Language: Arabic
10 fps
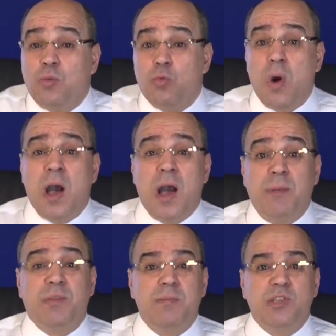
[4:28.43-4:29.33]

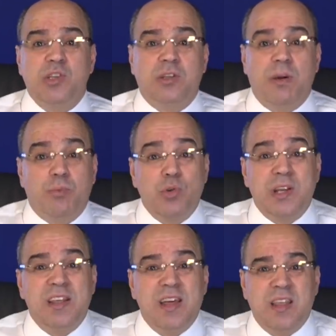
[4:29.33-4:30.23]
وعبد المجيد تبون
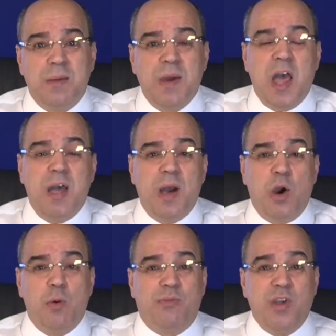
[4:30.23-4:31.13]
إذا تماهى
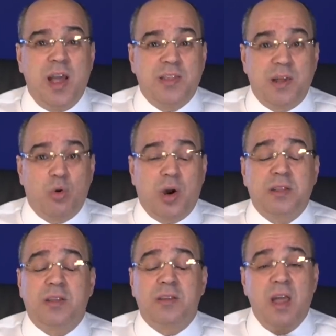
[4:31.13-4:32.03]
معهم في هذا
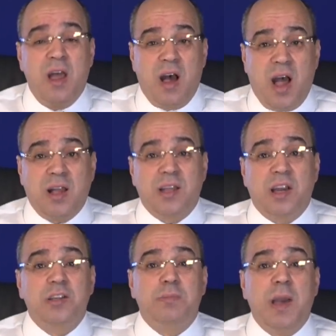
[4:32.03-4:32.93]
المخطط
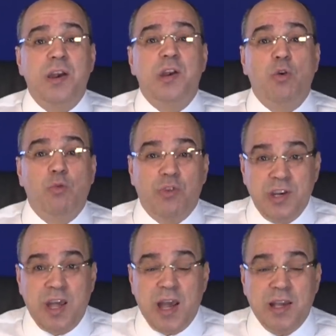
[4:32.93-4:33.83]
أعتقد بأنه في
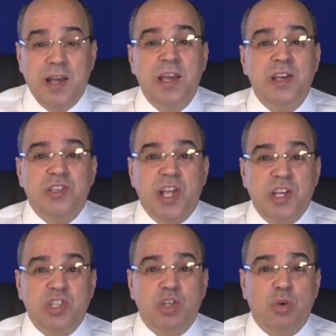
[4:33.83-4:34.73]
النهاية
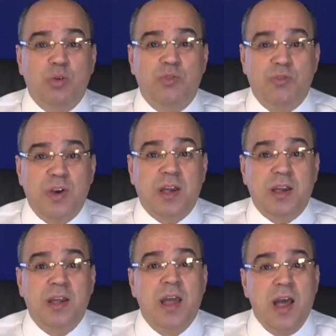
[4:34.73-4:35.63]
سيسقط في
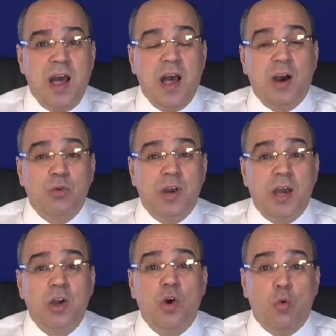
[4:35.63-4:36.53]
فخ
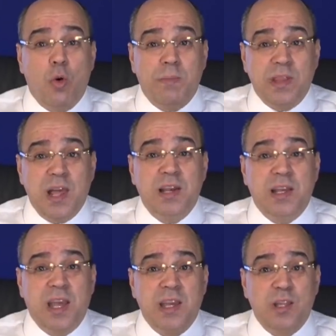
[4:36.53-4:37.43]
هؤلاء
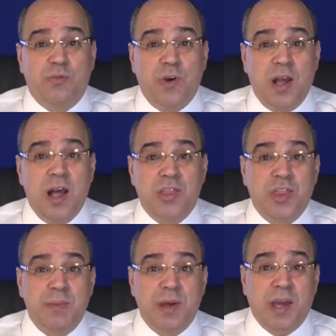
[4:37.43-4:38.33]
وبذلك يدفع
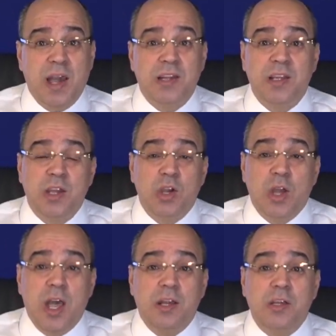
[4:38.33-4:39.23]
الثمن غالي
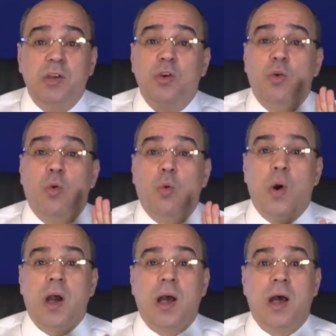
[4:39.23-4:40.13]
آلي
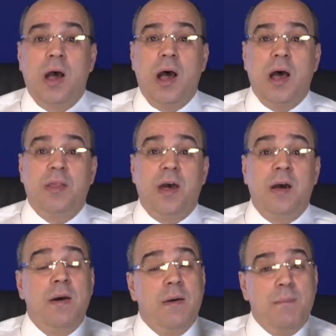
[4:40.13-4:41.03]

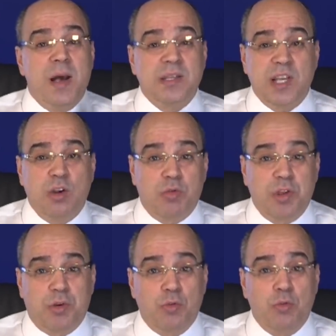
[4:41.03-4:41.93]
وهذا ما
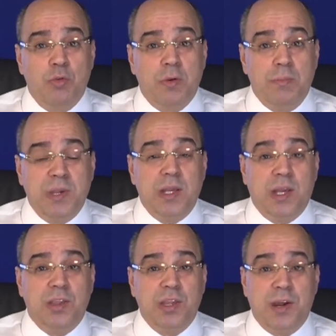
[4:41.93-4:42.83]
سيضر به
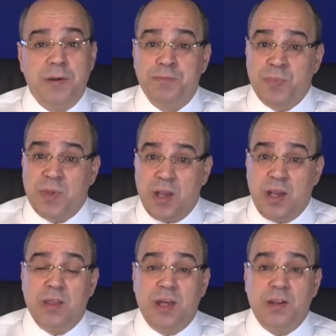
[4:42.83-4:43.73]
كثيرا
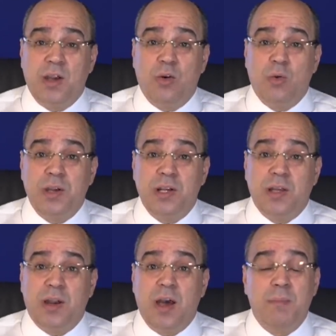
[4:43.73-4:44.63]
إذا إخواني
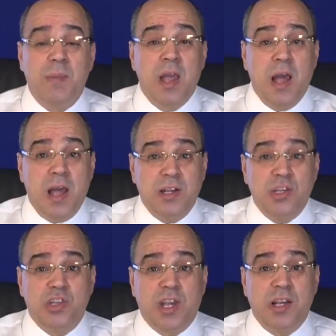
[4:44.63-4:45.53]
الكرام
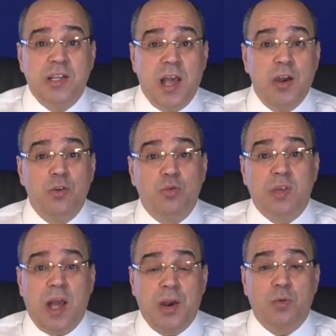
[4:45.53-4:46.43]
الإشكالية أن
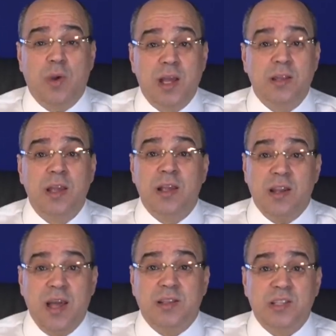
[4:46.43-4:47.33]
التحركات
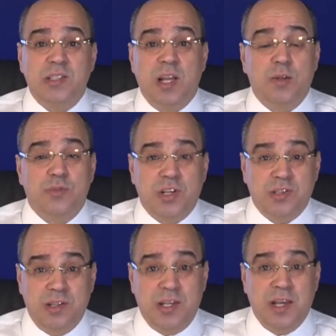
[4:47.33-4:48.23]
لا تستهدف
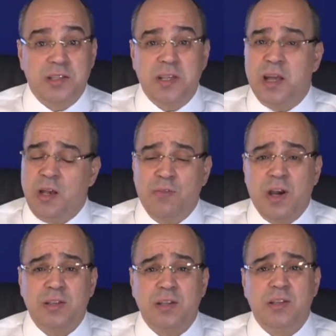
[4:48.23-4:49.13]
شخص الجيد صالح
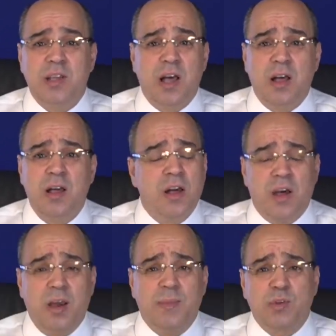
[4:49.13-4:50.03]
فقد انتهى
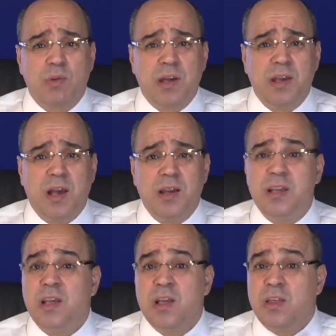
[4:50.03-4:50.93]
رحمة الله
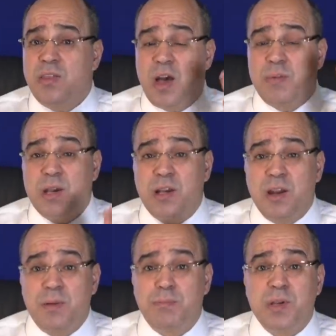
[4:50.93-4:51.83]
عليه ذهب
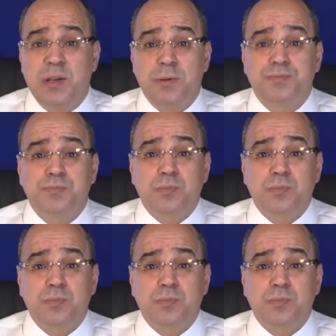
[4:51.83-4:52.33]
إلى ربه